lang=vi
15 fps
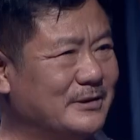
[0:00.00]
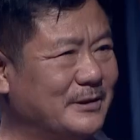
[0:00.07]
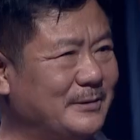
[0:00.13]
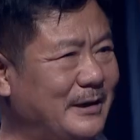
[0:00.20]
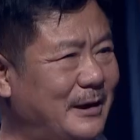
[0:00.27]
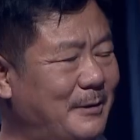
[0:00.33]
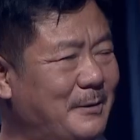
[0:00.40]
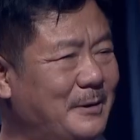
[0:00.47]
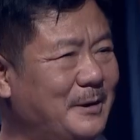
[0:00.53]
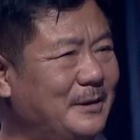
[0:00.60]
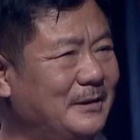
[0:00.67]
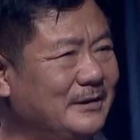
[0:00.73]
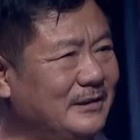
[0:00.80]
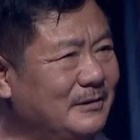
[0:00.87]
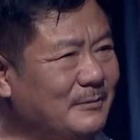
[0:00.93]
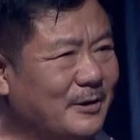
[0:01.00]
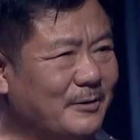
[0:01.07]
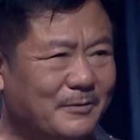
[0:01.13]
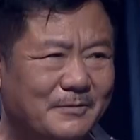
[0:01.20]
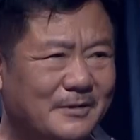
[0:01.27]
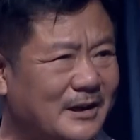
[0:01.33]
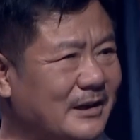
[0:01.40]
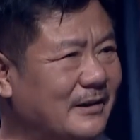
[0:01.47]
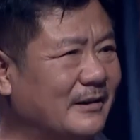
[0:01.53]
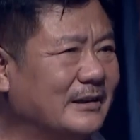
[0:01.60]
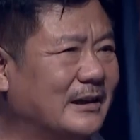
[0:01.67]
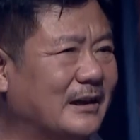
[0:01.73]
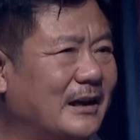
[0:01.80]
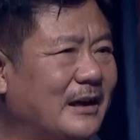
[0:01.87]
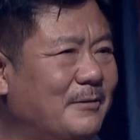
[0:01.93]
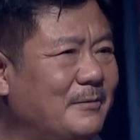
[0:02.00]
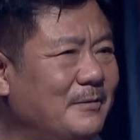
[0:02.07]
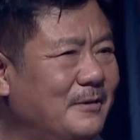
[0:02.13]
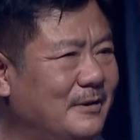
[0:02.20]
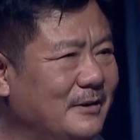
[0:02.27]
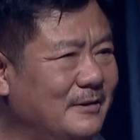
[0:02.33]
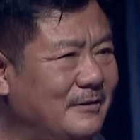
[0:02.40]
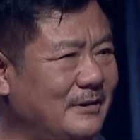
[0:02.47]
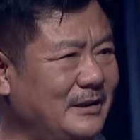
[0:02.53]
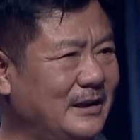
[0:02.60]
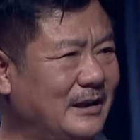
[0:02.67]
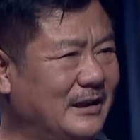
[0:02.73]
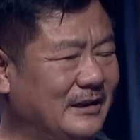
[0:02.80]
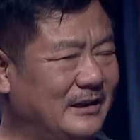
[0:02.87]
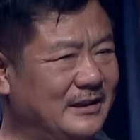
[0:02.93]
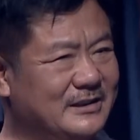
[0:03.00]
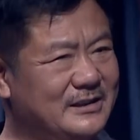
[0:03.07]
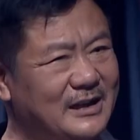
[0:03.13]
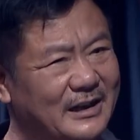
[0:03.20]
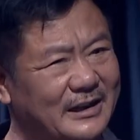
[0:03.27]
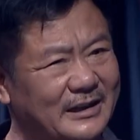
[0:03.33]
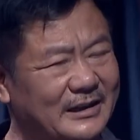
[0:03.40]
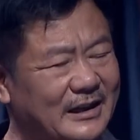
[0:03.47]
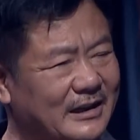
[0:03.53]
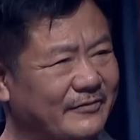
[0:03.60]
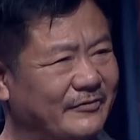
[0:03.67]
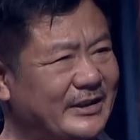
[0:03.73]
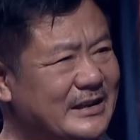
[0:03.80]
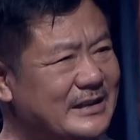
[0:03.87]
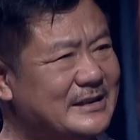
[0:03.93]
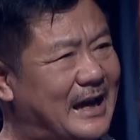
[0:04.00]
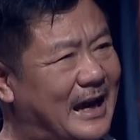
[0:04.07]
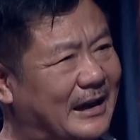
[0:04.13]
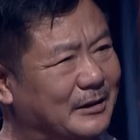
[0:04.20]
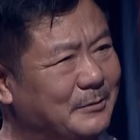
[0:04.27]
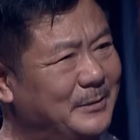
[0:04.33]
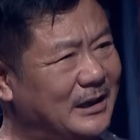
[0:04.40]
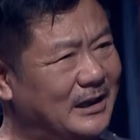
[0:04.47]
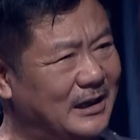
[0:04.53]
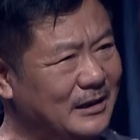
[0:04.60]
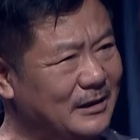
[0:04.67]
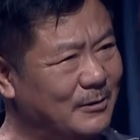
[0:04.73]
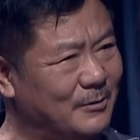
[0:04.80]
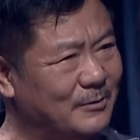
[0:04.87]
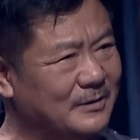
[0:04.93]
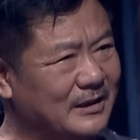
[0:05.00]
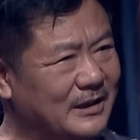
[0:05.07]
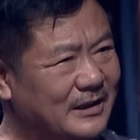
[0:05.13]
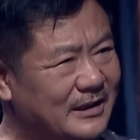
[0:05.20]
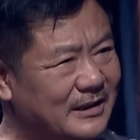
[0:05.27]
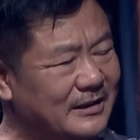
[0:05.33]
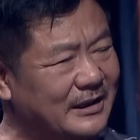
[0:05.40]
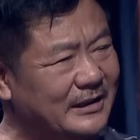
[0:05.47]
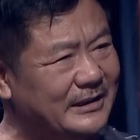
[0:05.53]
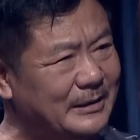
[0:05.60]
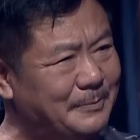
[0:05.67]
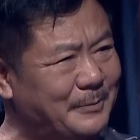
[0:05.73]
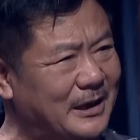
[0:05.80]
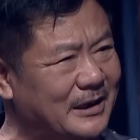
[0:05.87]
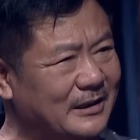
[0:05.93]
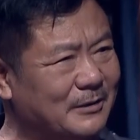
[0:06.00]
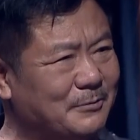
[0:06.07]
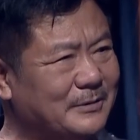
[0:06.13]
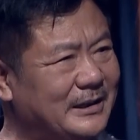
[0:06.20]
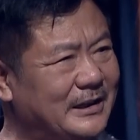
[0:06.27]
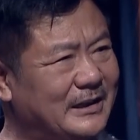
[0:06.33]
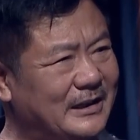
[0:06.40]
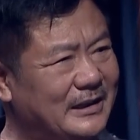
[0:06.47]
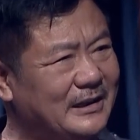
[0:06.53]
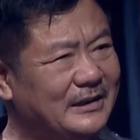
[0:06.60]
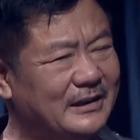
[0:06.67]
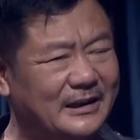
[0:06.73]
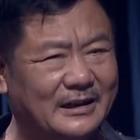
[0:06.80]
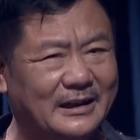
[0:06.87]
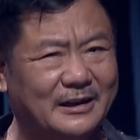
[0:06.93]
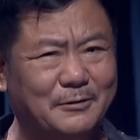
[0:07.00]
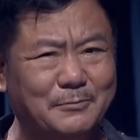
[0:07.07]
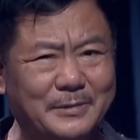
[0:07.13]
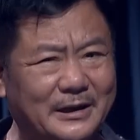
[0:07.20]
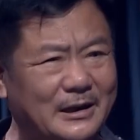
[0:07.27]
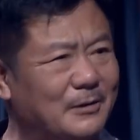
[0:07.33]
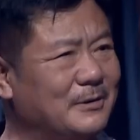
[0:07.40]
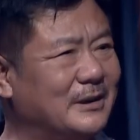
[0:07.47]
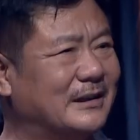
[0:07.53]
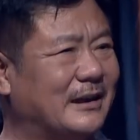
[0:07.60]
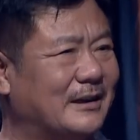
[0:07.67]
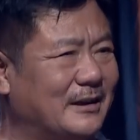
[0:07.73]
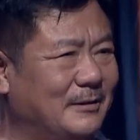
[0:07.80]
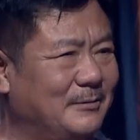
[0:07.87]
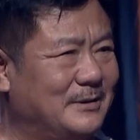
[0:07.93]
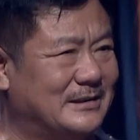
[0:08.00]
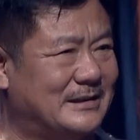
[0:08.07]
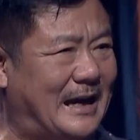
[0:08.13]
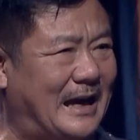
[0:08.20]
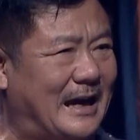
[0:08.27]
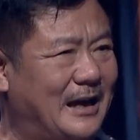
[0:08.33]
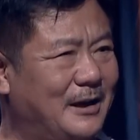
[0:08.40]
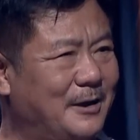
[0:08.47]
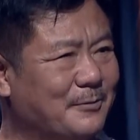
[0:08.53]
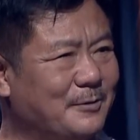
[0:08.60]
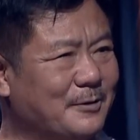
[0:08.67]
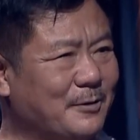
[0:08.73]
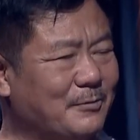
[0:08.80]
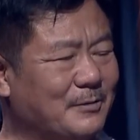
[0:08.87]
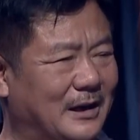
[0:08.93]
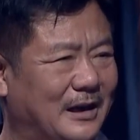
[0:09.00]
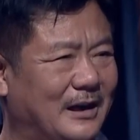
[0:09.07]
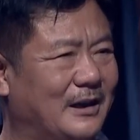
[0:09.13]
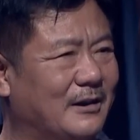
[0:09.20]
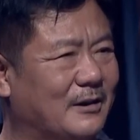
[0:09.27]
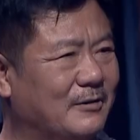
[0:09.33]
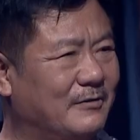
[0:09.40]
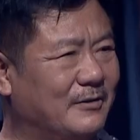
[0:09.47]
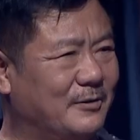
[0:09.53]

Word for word: xấu nhau nhưng mà cũng người họ thật lòng họ nói thì giữa cái thật với cái giả nó bị lẫn lộn cái người tiếp cận thông tin ấy thì lại không biết đâu là thật đâu là giả cuối cùng là ừ,